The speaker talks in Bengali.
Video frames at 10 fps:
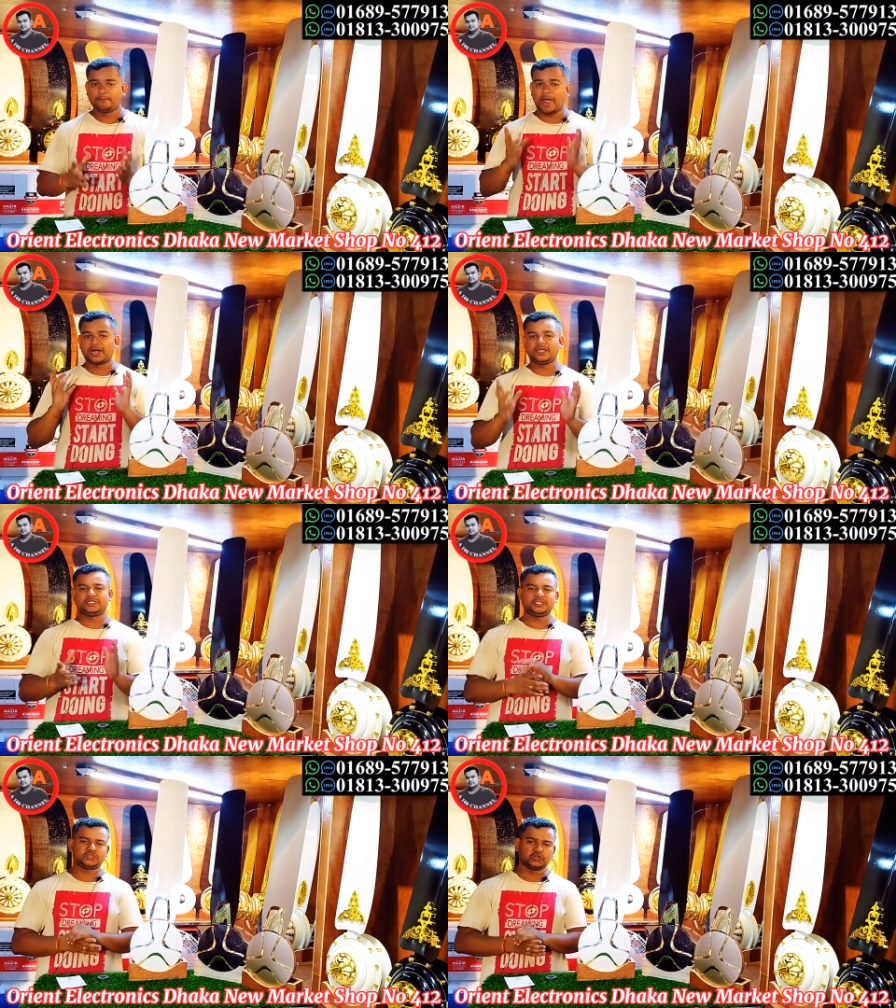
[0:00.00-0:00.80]

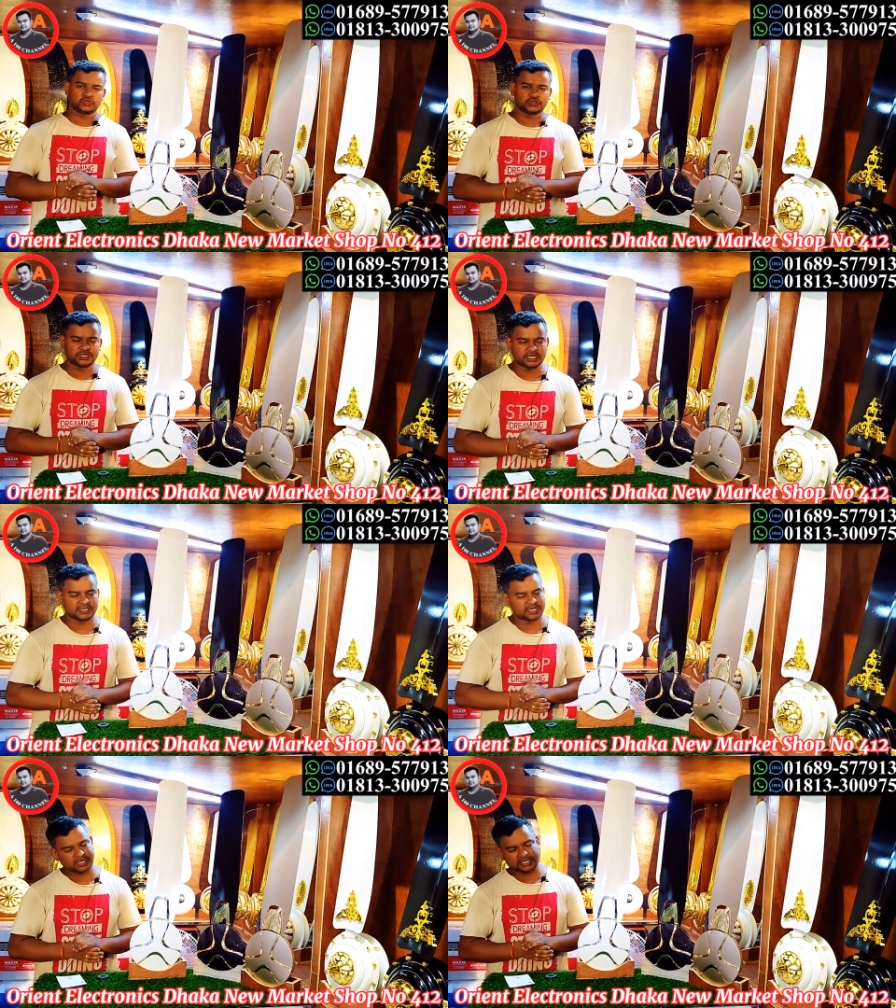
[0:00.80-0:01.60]
বাংলাদেশের চৌষট্টিটা
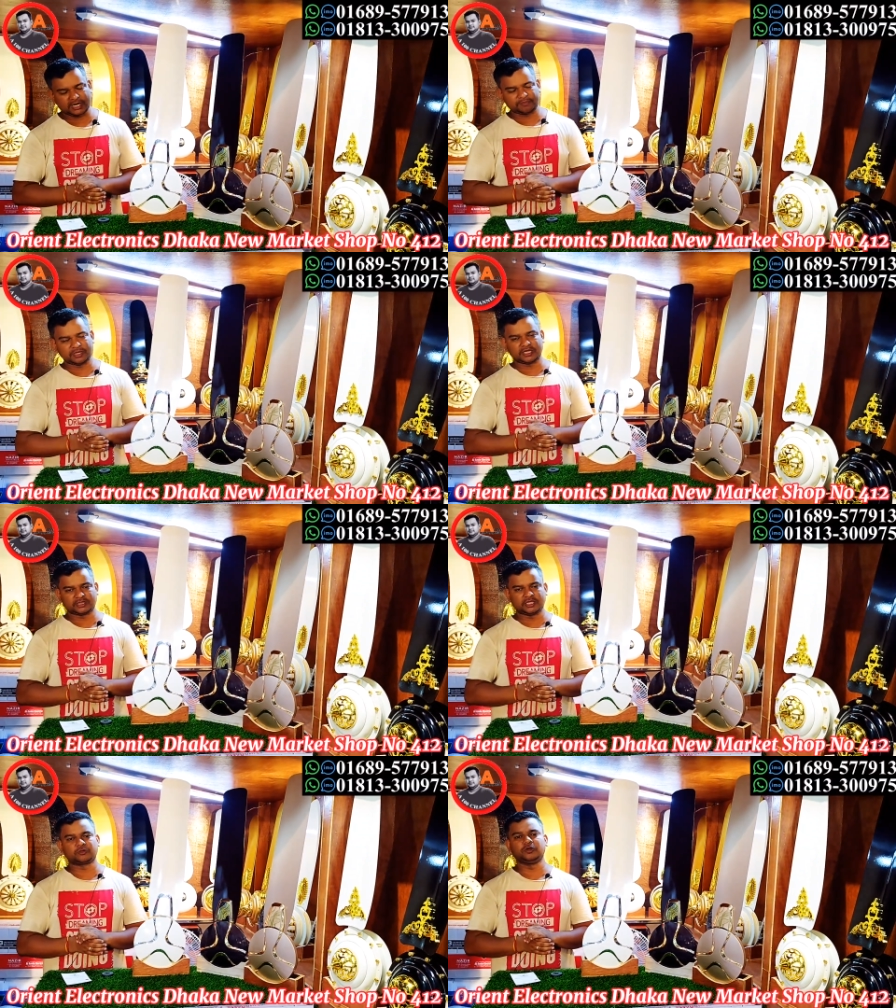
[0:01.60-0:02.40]
জেলা টেকনাপ থেকে
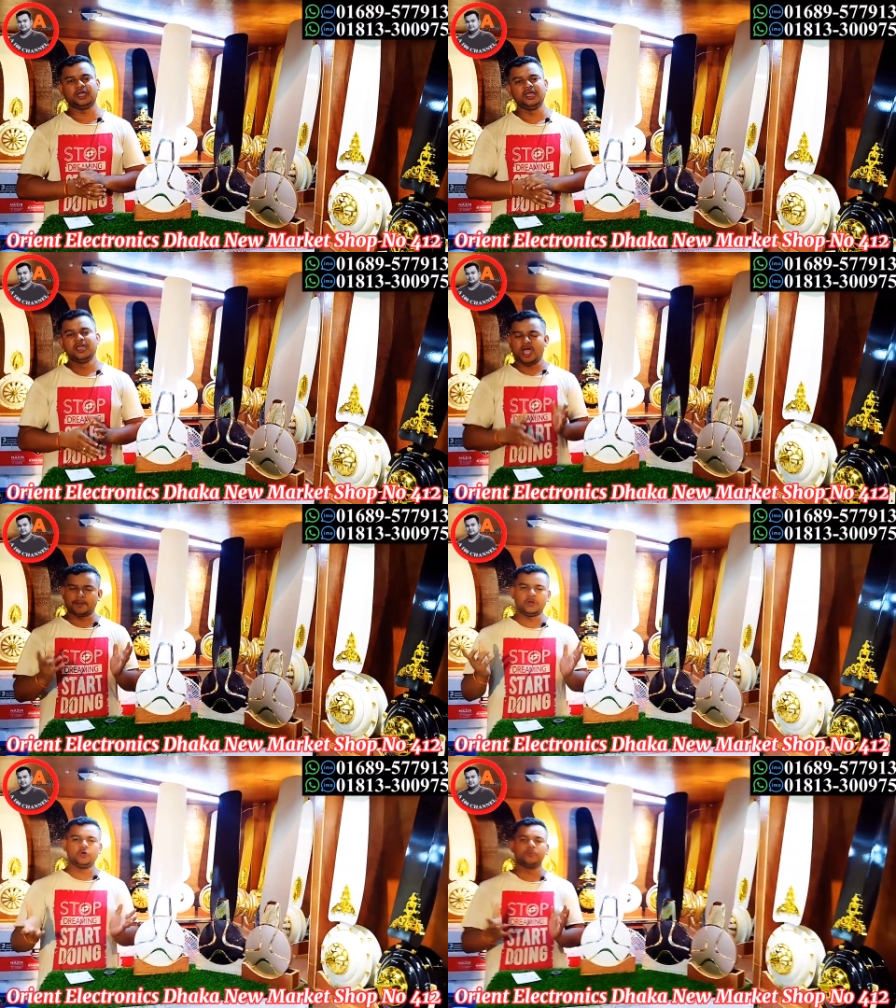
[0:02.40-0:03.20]
তেঁতুলিয়া
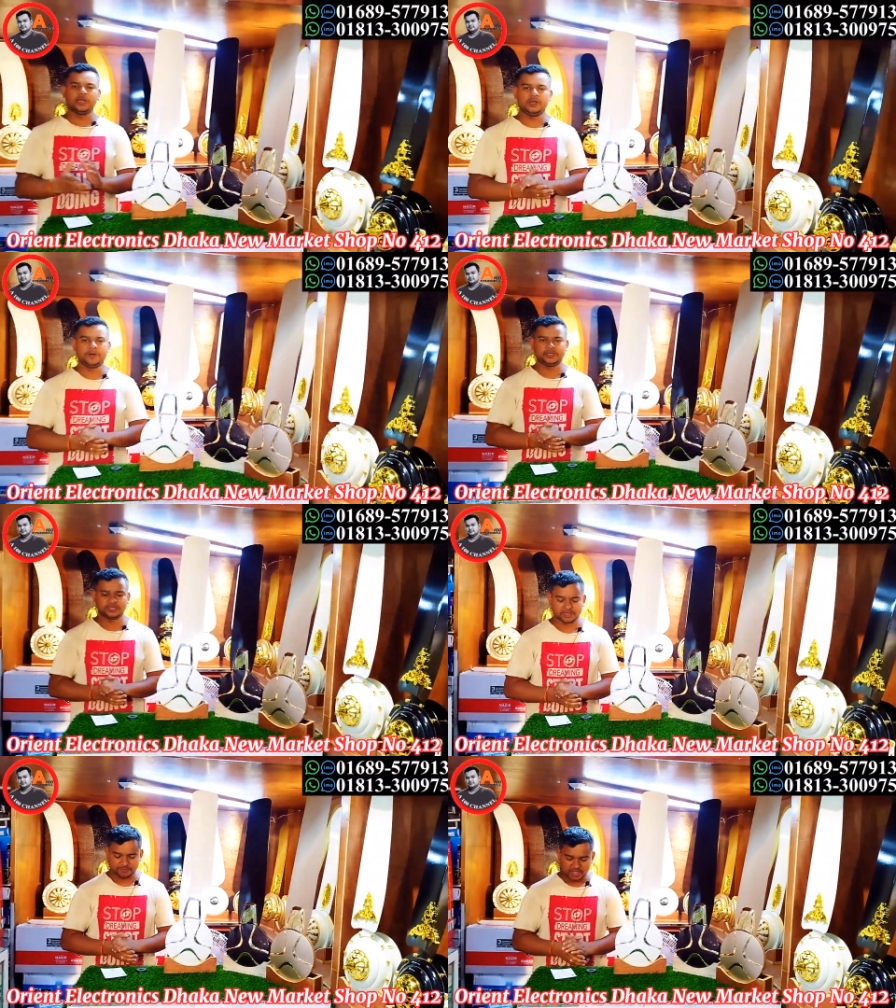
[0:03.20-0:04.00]
আমরা হোম ডেলিভারি
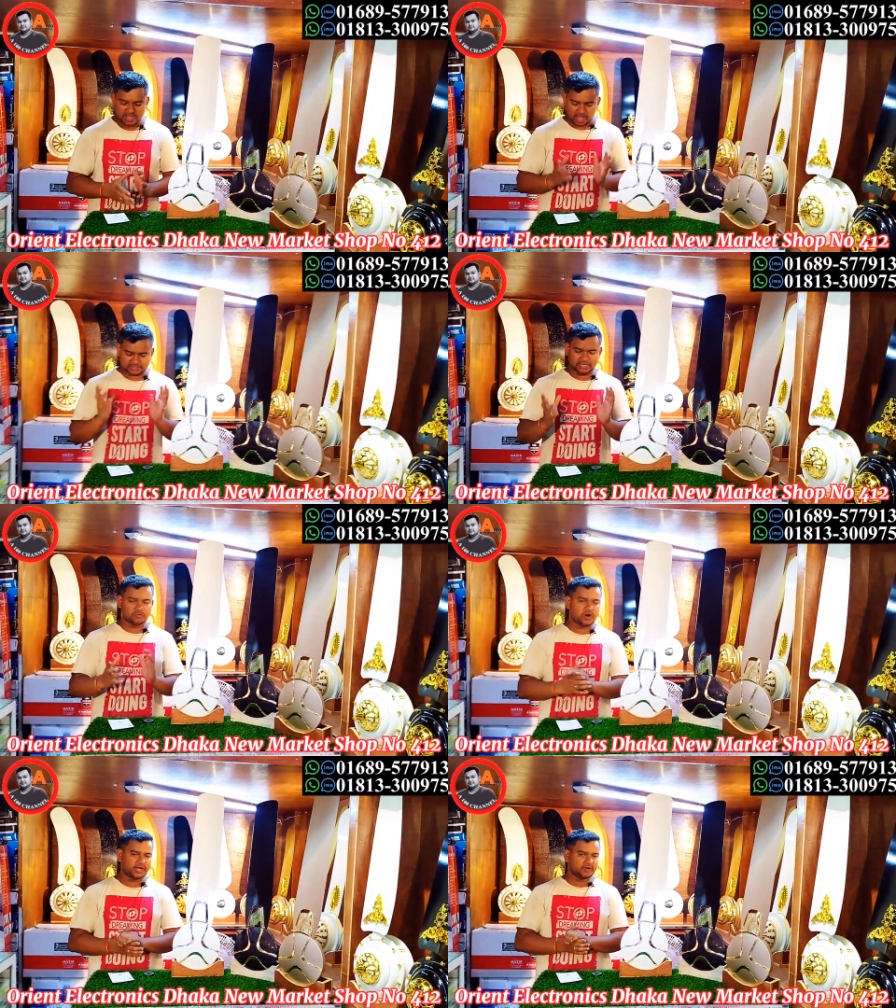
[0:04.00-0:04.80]
দেখি আর যারা
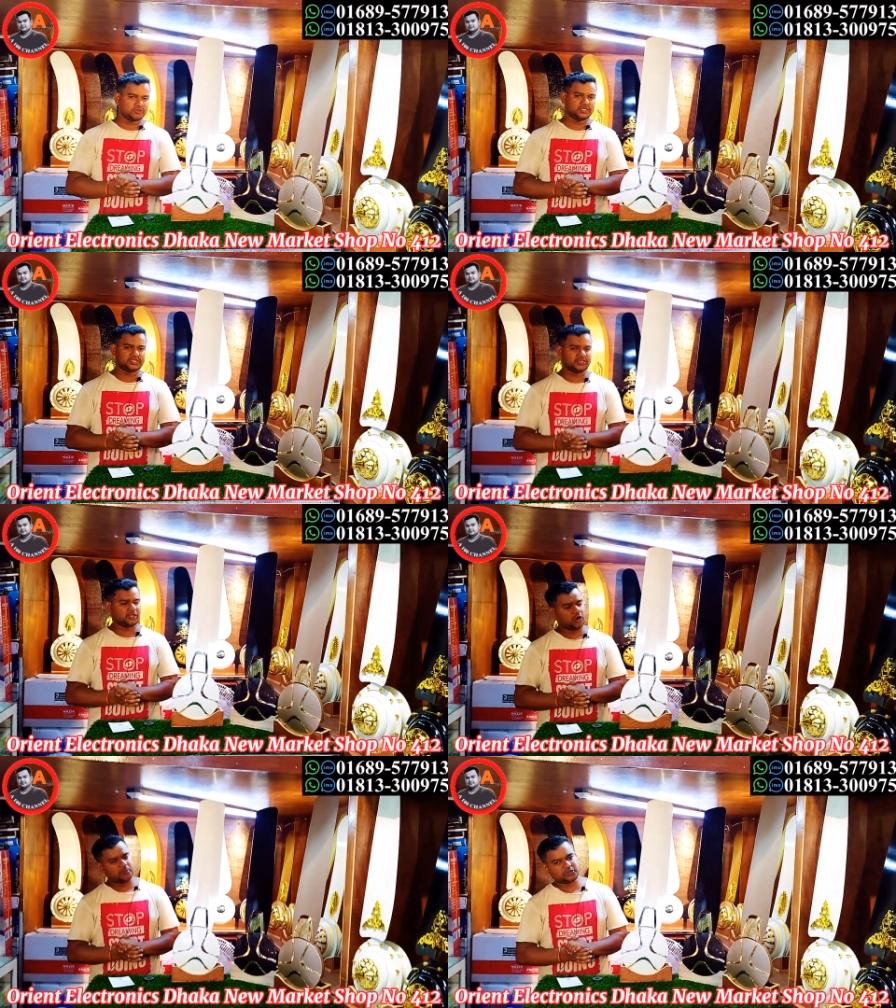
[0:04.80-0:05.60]
অর্ডার করতে চান
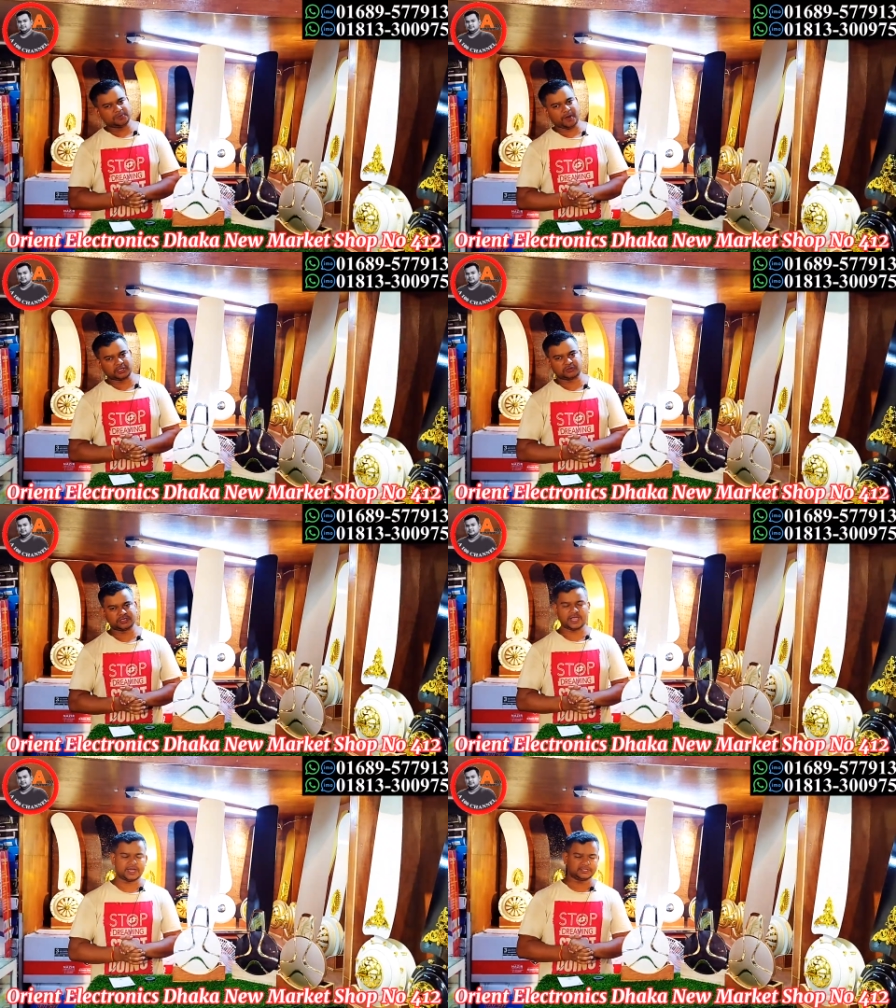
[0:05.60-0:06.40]
তারা অবশ্যই পাঁচশো
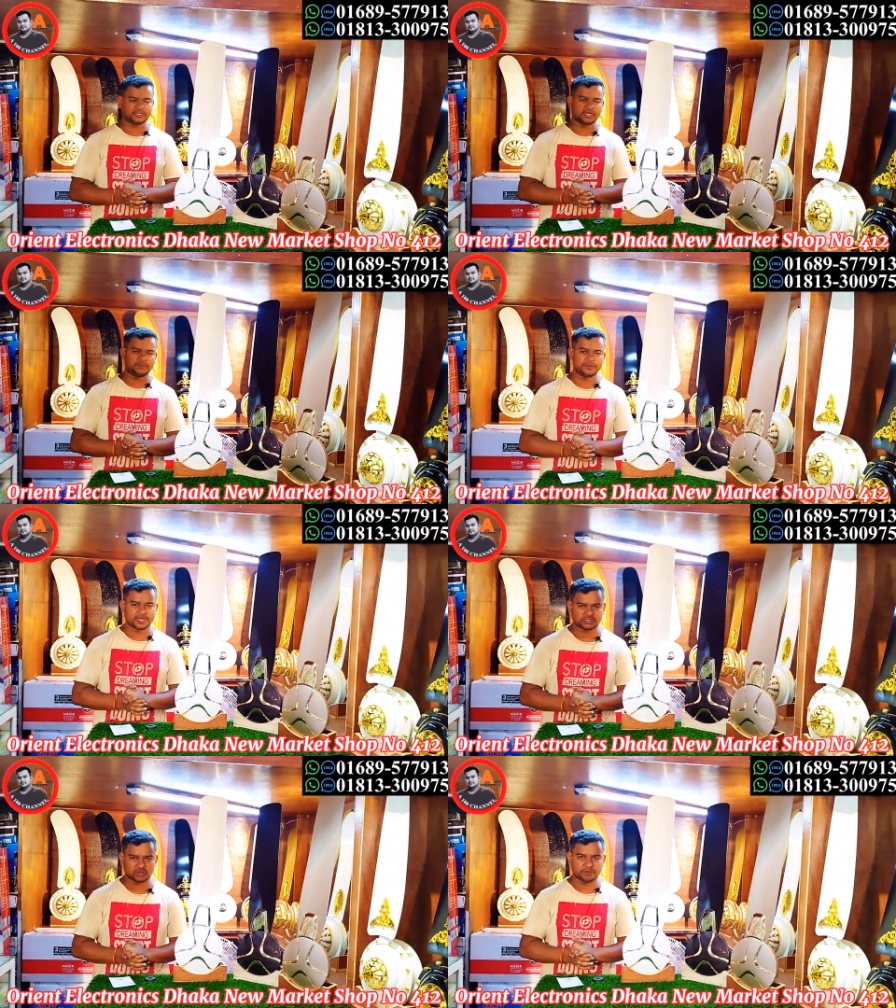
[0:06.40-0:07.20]
থেকে এক হাজার টাকা
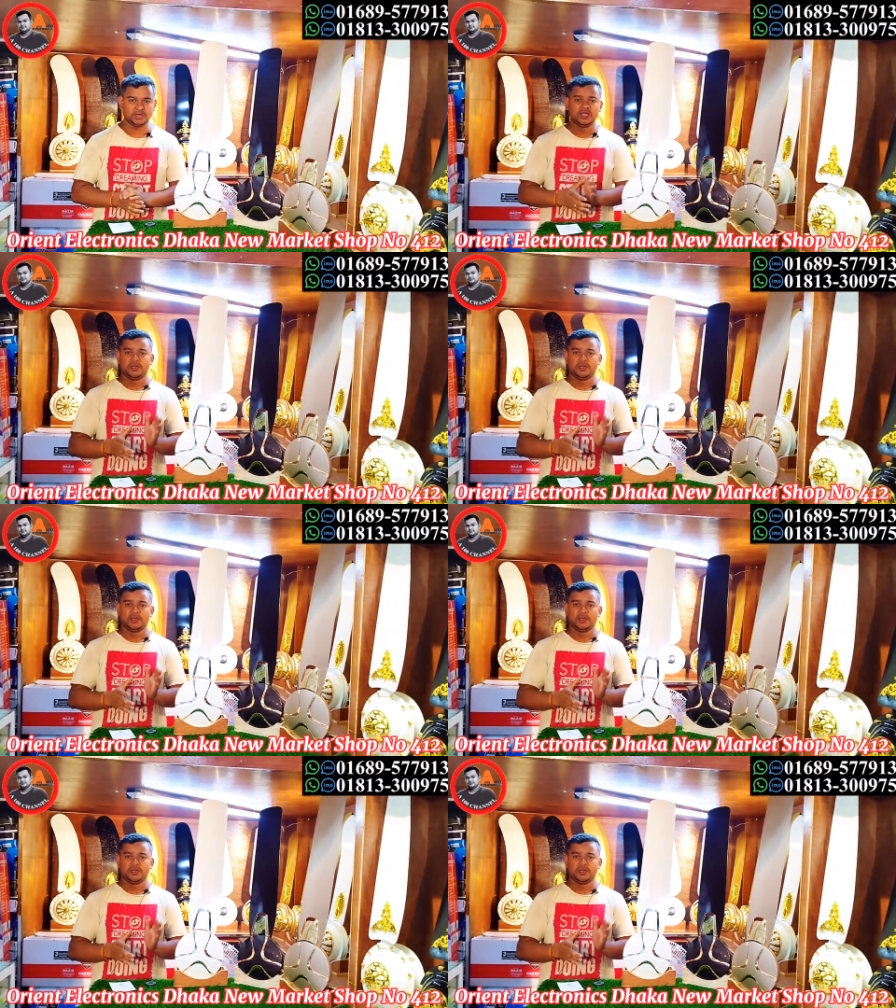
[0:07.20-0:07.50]
বিকাশ করবেন